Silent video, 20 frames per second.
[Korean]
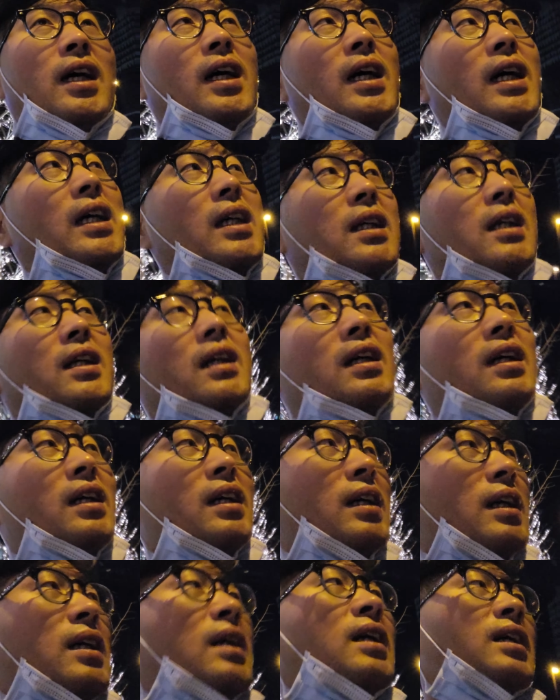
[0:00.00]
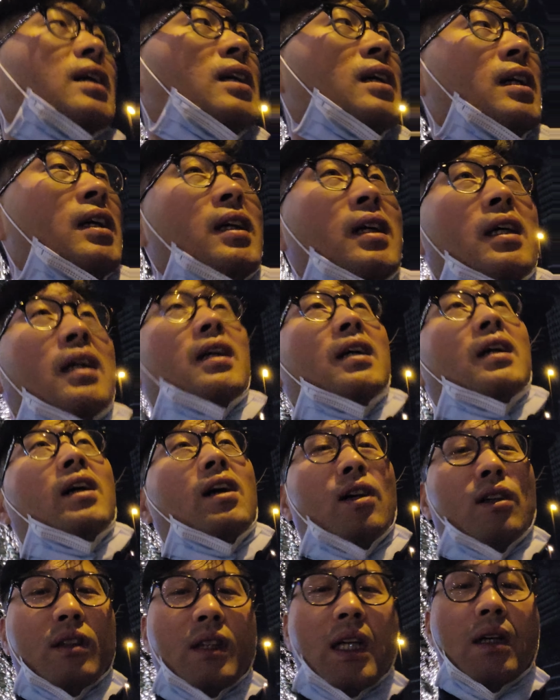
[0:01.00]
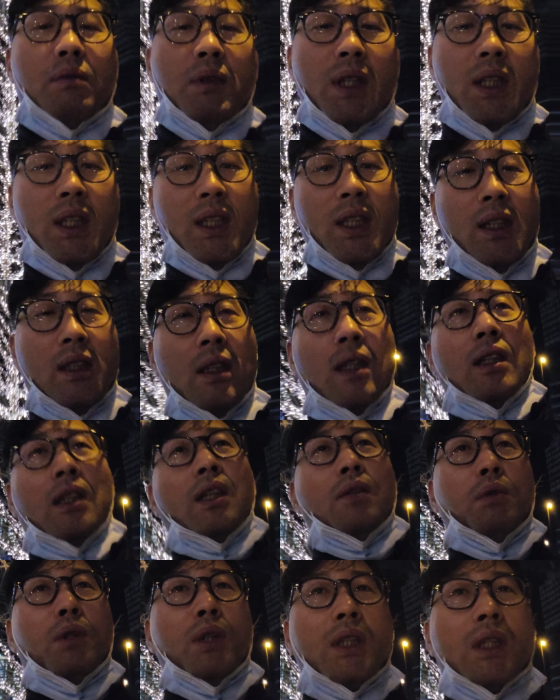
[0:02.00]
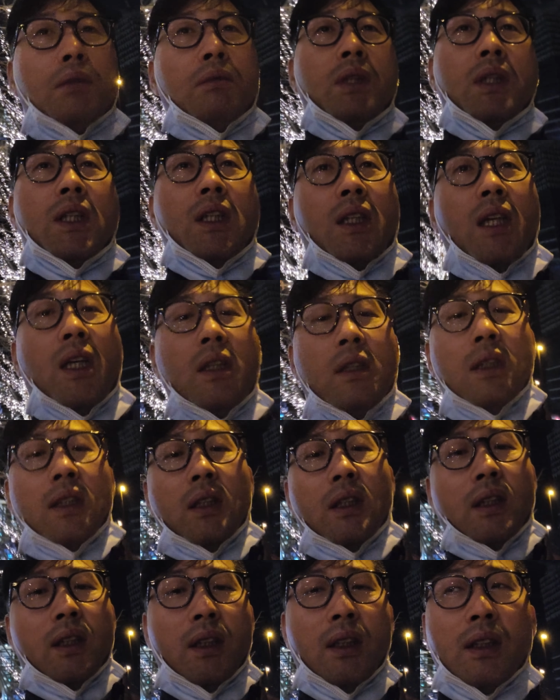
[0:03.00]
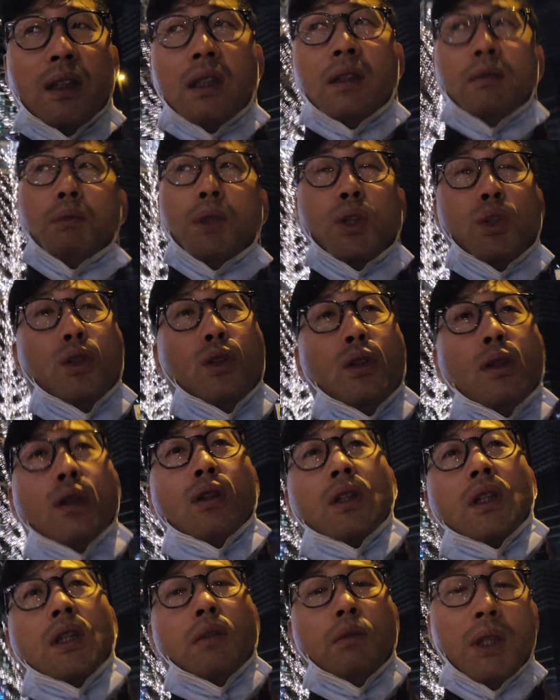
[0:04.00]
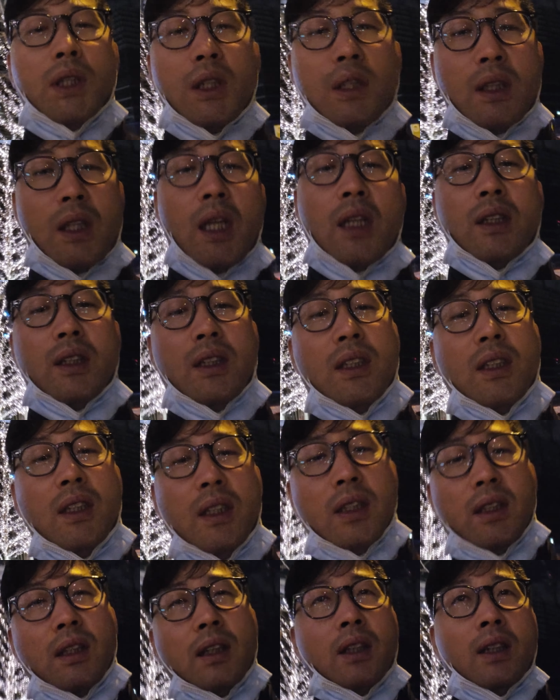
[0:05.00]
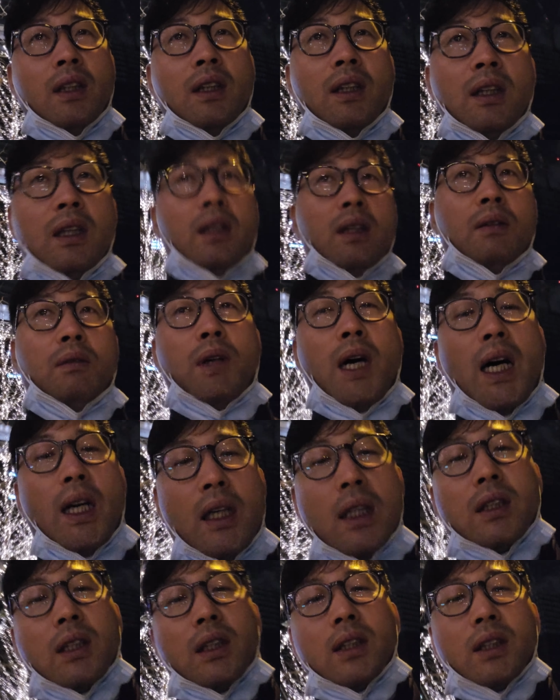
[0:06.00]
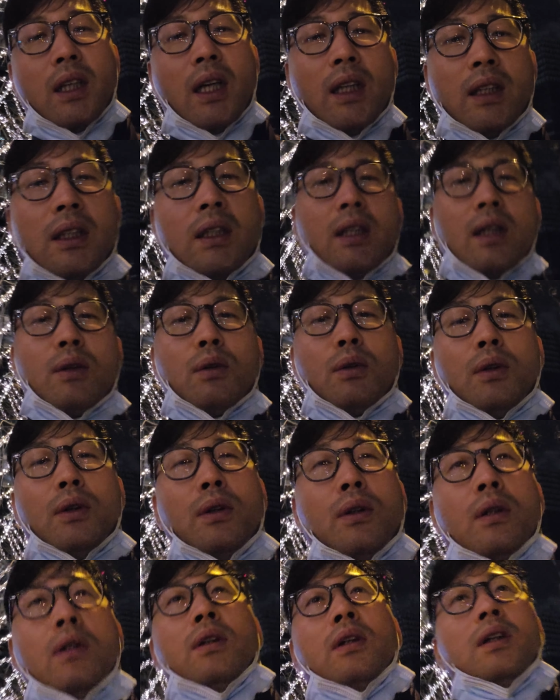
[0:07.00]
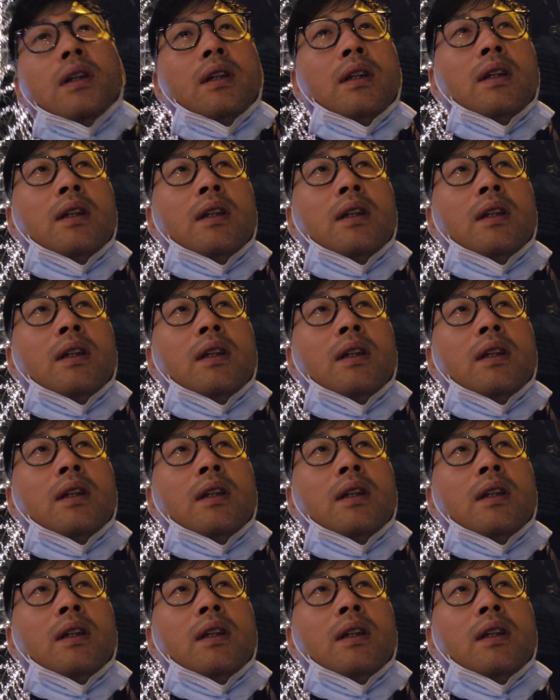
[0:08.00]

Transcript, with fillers: 아이거 먹으라면 일본 시민이 되든 미국 시민이 되든 뭐 알아서들 하시라고요